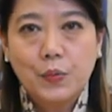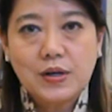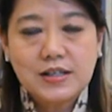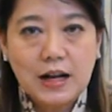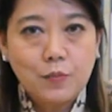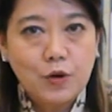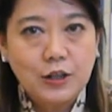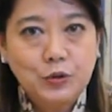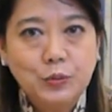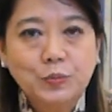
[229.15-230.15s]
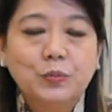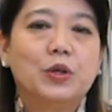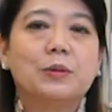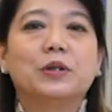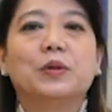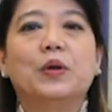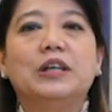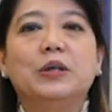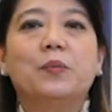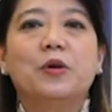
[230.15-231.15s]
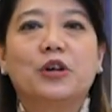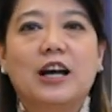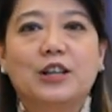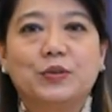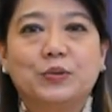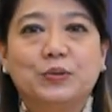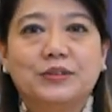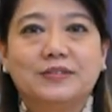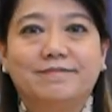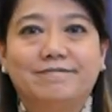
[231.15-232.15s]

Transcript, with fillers: Wassalamualaikum warahmatullahi wabarakatuh.